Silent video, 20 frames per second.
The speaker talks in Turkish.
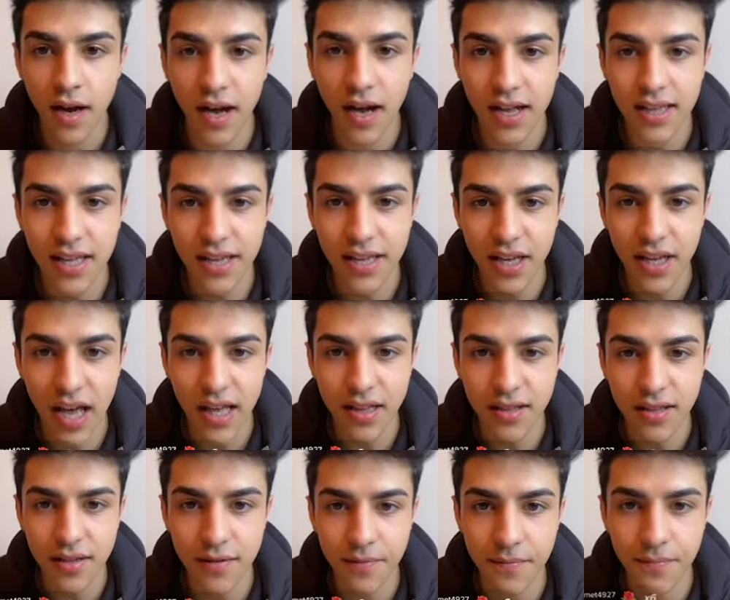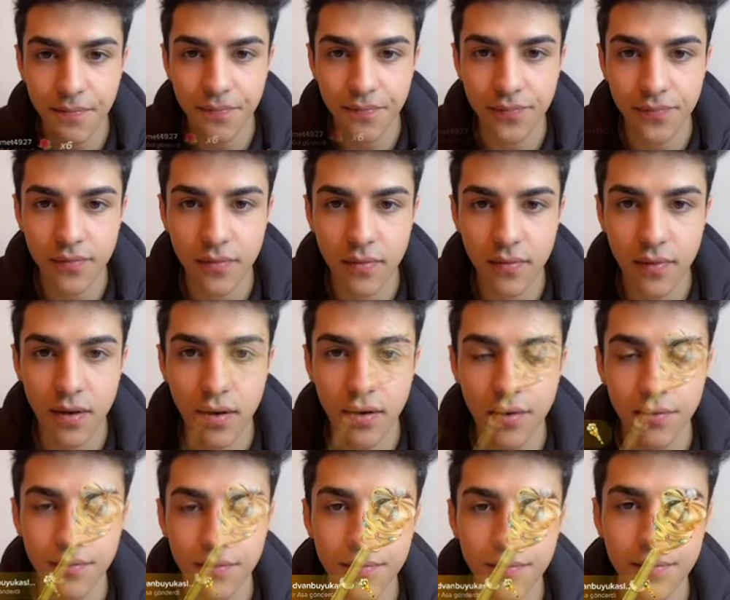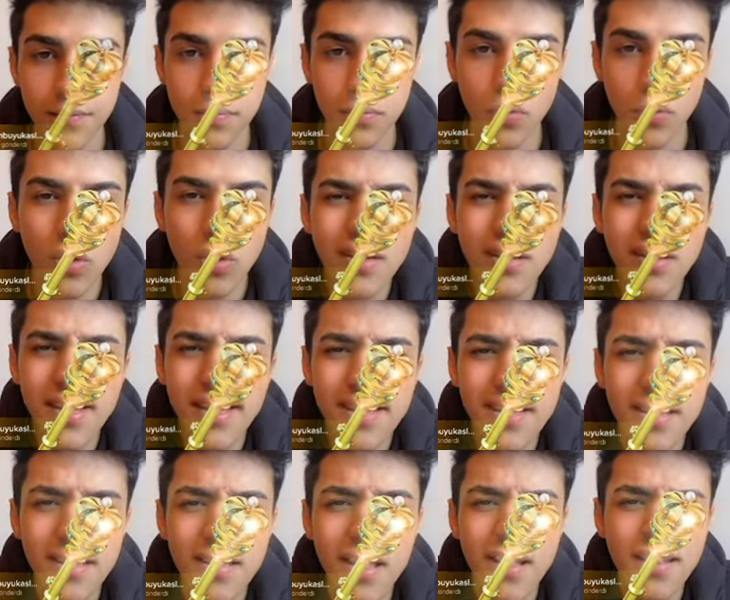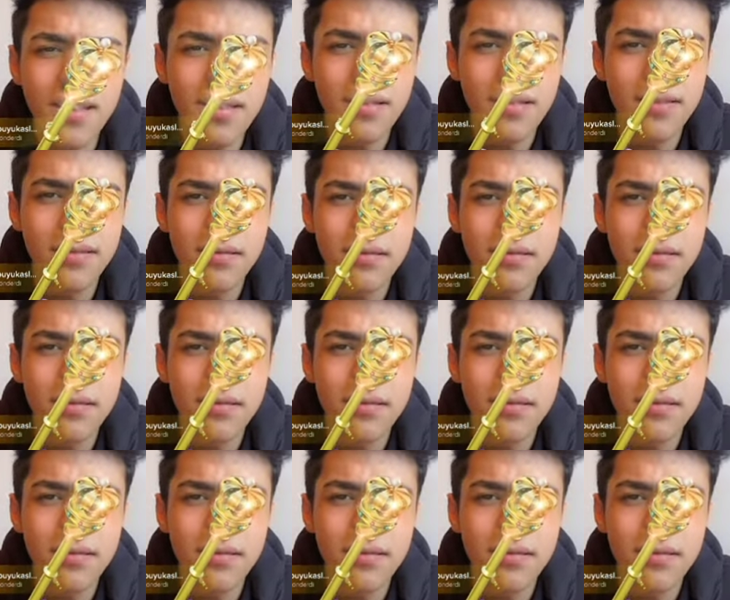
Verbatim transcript: Hala yeğen o nasıl hediye lan?